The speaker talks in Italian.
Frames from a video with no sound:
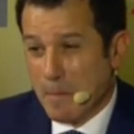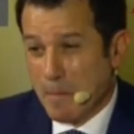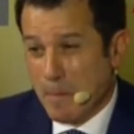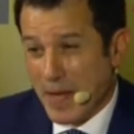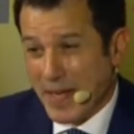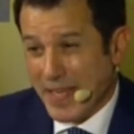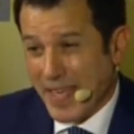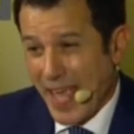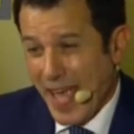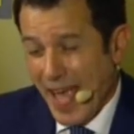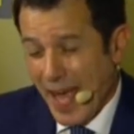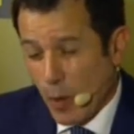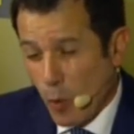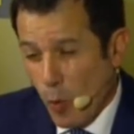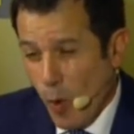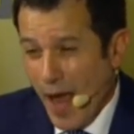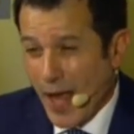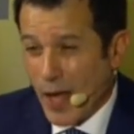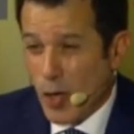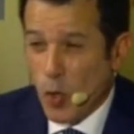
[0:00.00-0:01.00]
perché
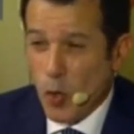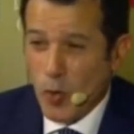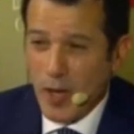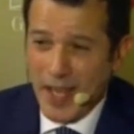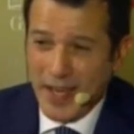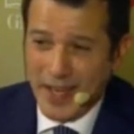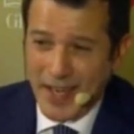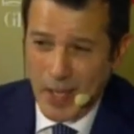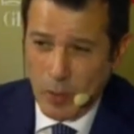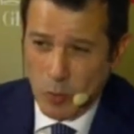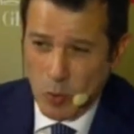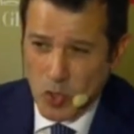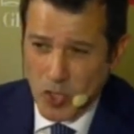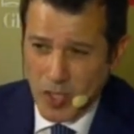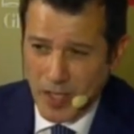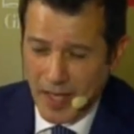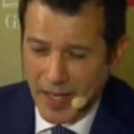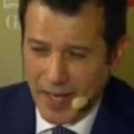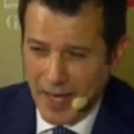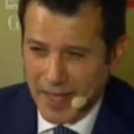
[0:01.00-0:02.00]
Acqua non è
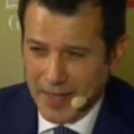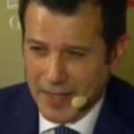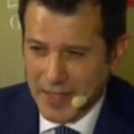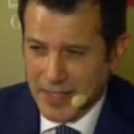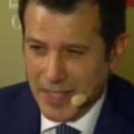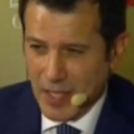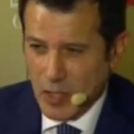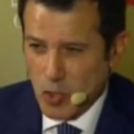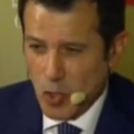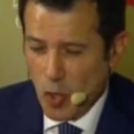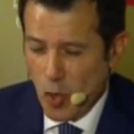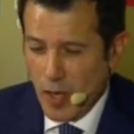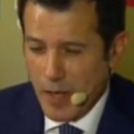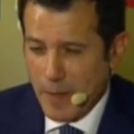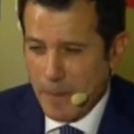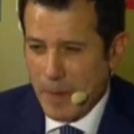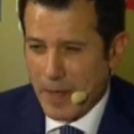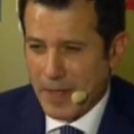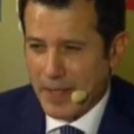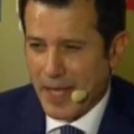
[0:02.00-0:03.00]
reduce da grandi
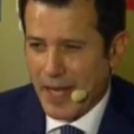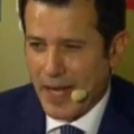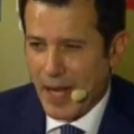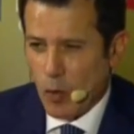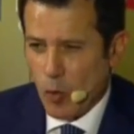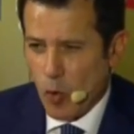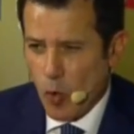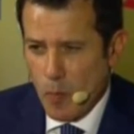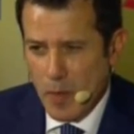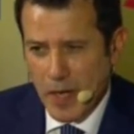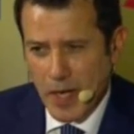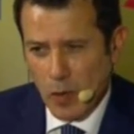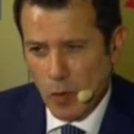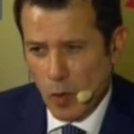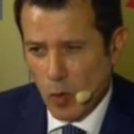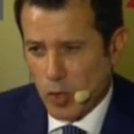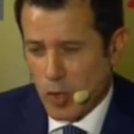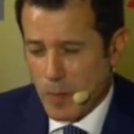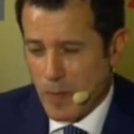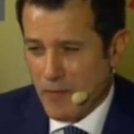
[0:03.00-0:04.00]
stagioni, perché Lagumine è un
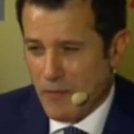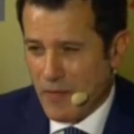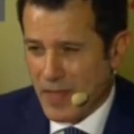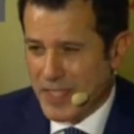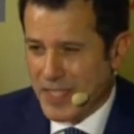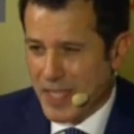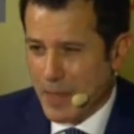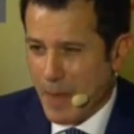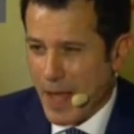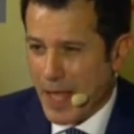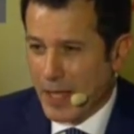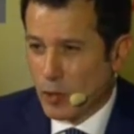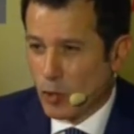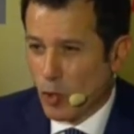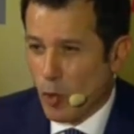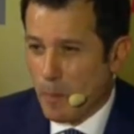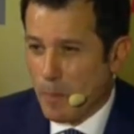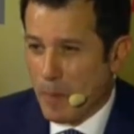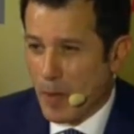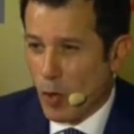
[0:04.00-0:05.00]
ottimo
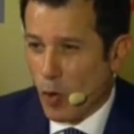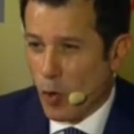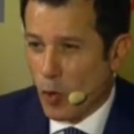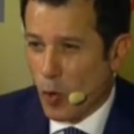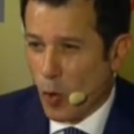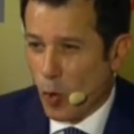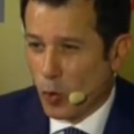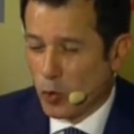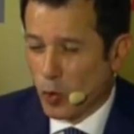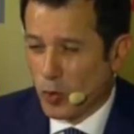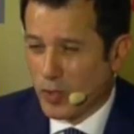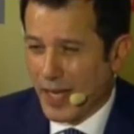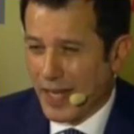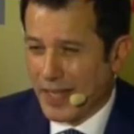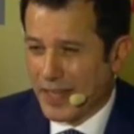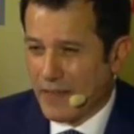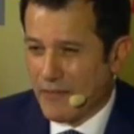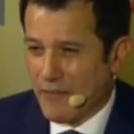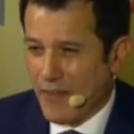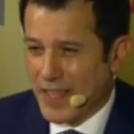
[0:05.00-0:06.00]
investimento, però noto tra
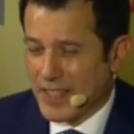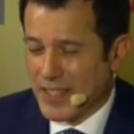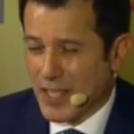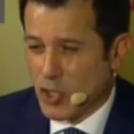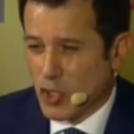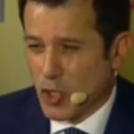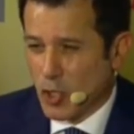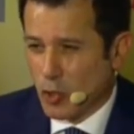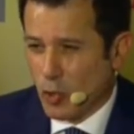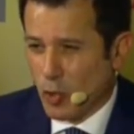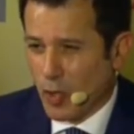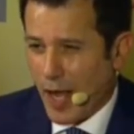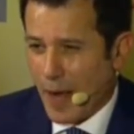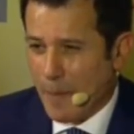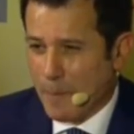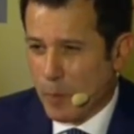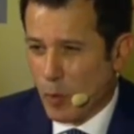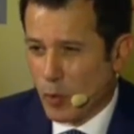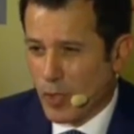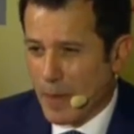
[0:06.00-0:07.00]
difesa e
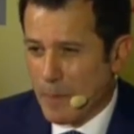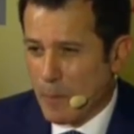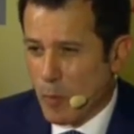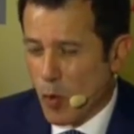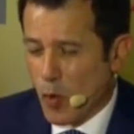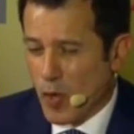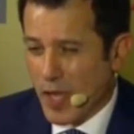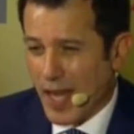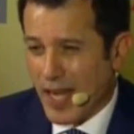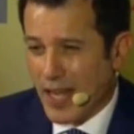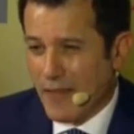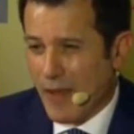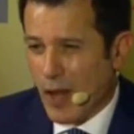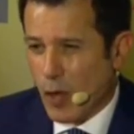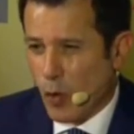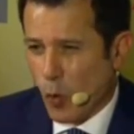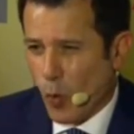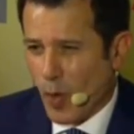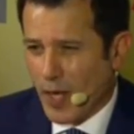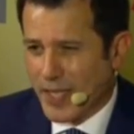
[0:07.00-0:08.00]
centrocampo dei buchi a
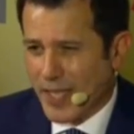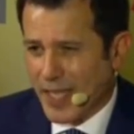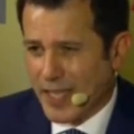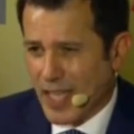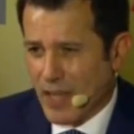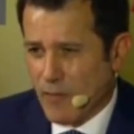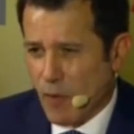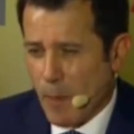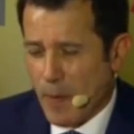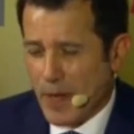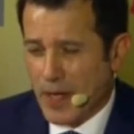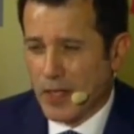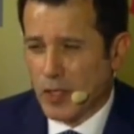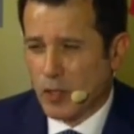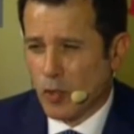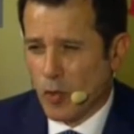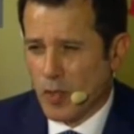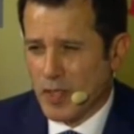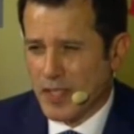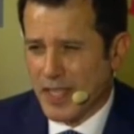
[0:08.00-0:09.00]
livello qualitativo per il
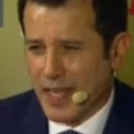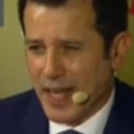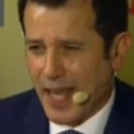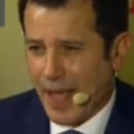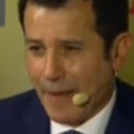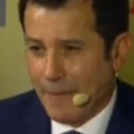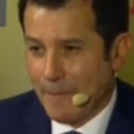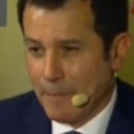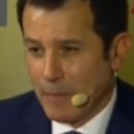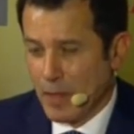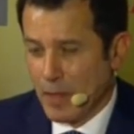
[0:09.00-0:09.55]
ritorno in Serie A.